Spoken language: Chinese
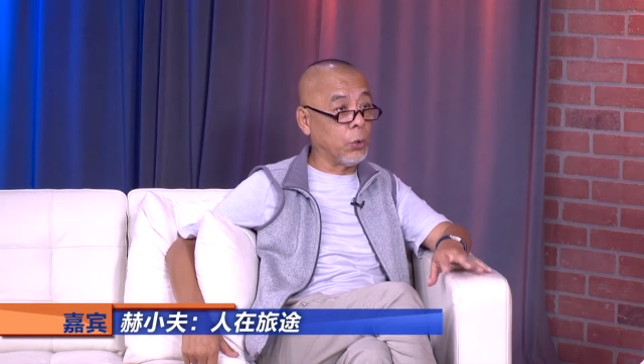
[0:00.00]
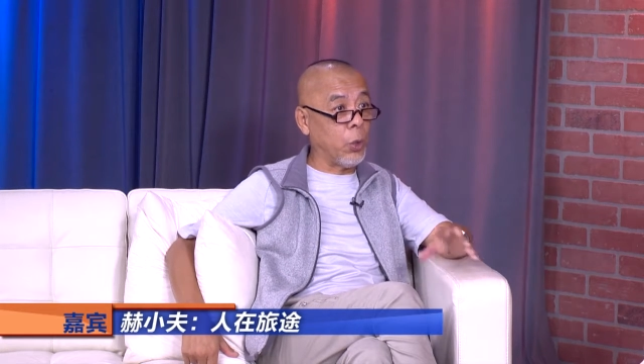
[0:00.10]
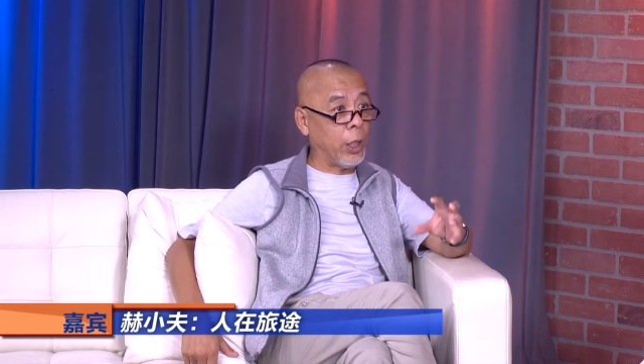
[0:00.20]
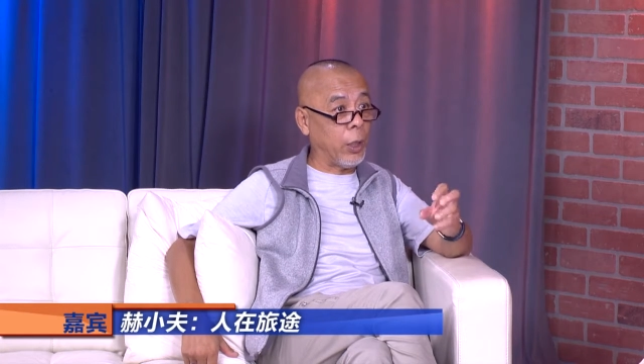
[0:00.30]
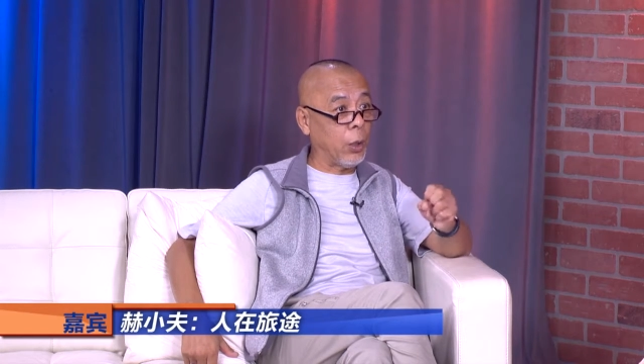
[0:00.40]

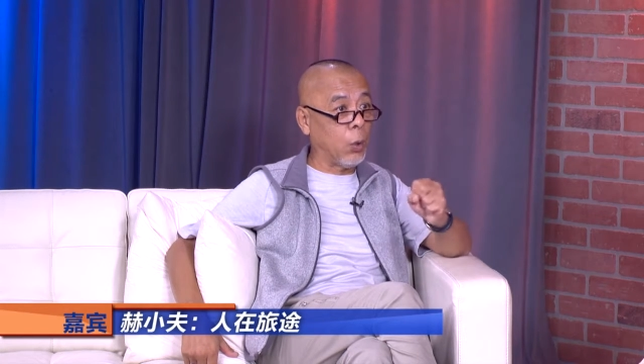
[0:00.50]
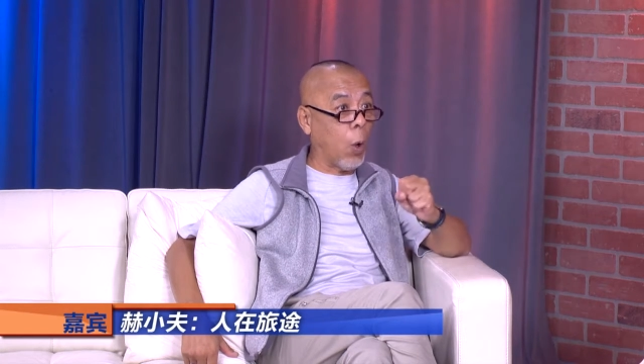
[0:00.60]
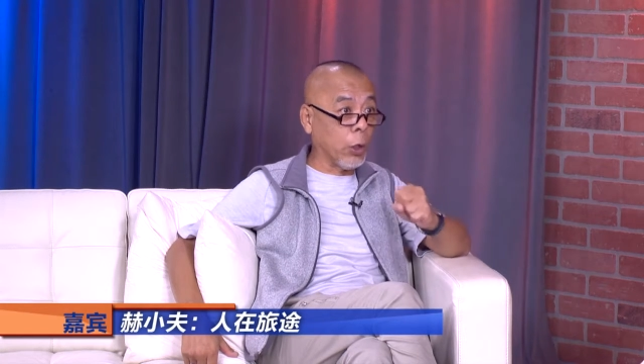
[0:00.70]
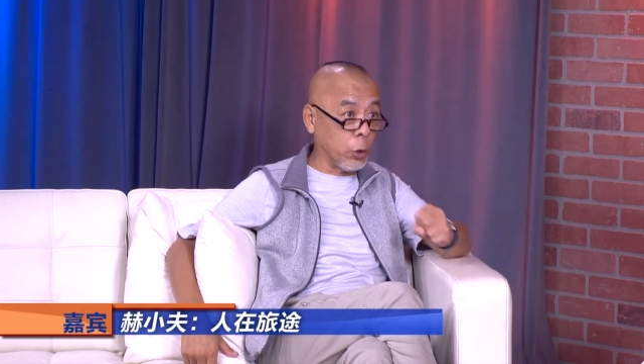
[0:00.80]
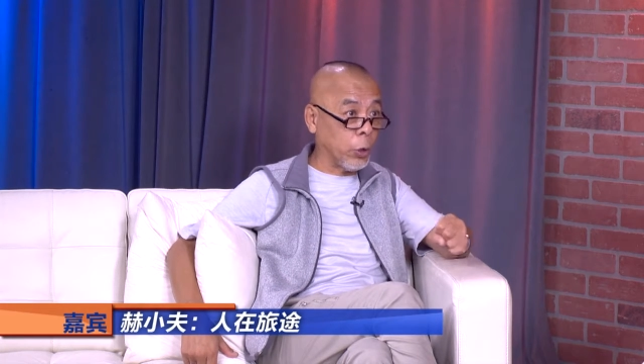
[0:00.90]
对
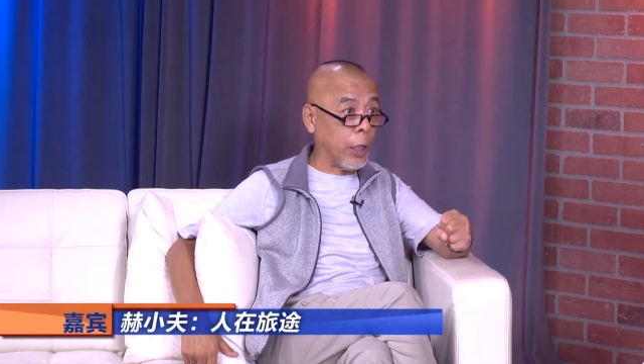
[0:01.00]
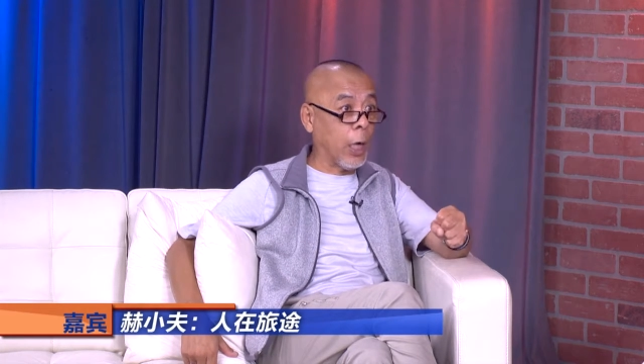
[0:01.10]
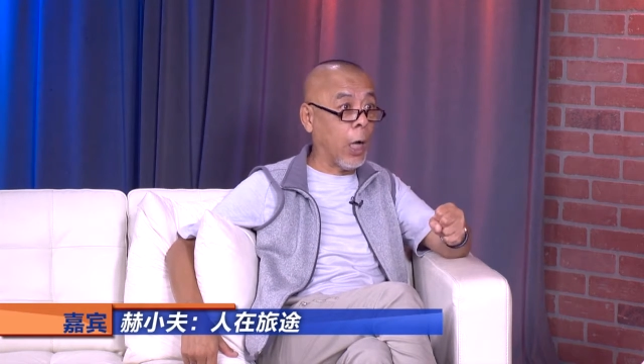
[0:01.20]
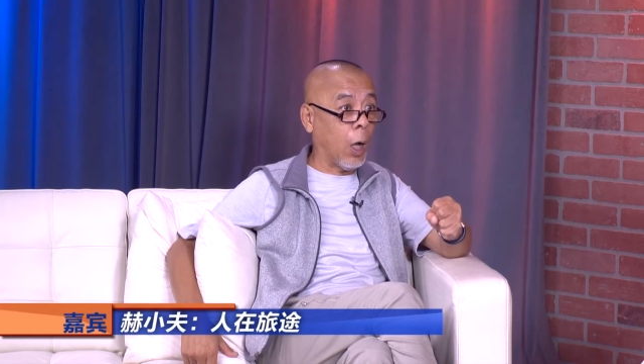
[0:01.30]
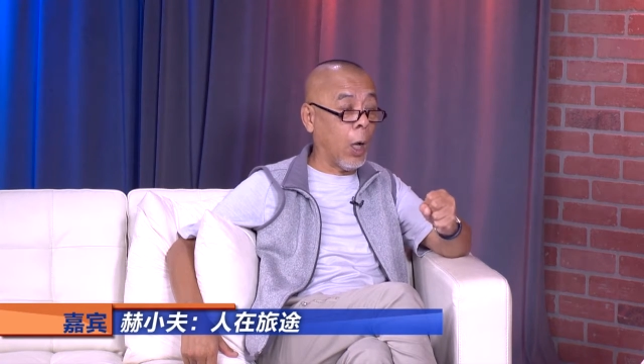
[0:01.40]
黄种人也
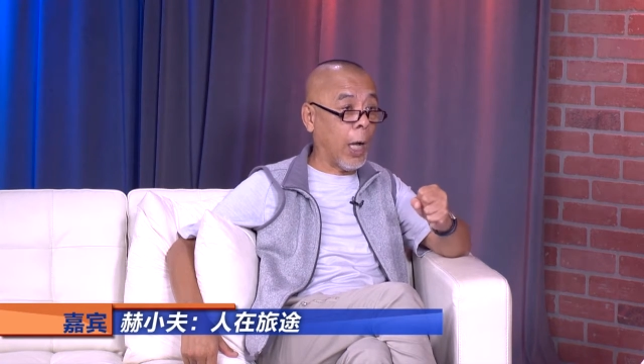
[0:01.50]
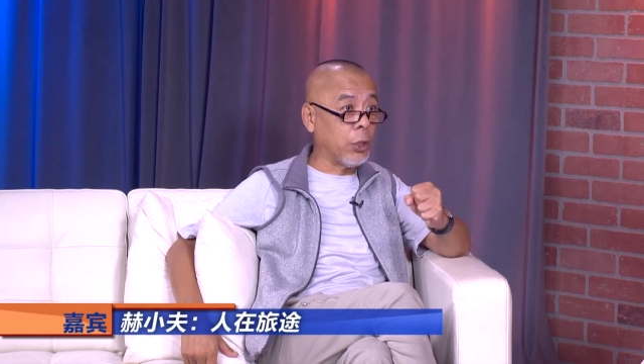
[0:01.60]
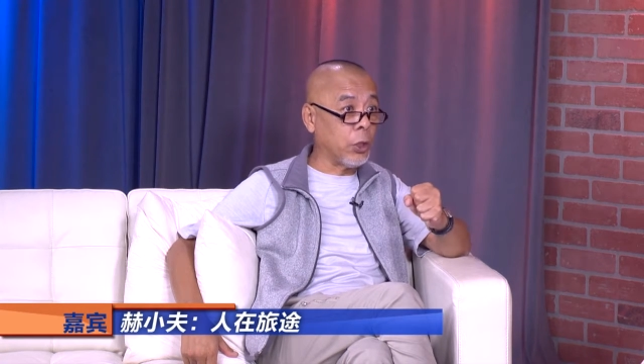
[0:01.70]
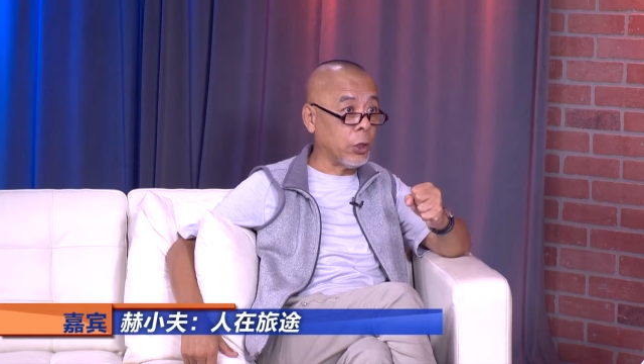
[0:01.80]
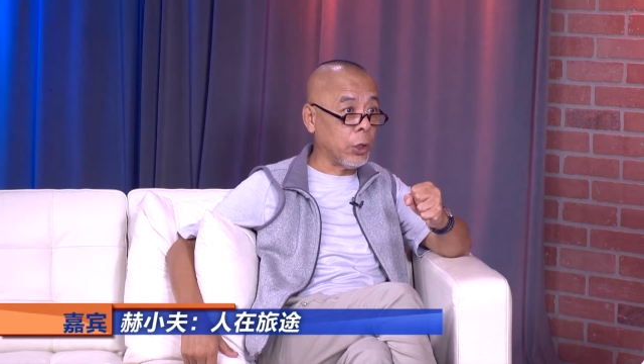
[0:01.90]
好，还
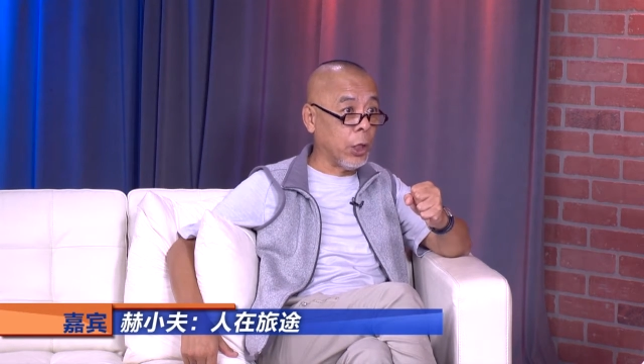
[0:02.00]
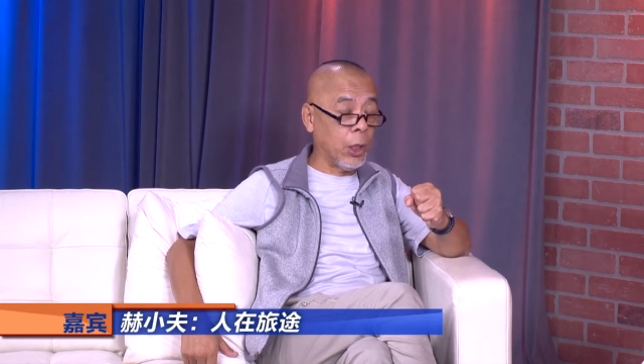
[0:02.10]
是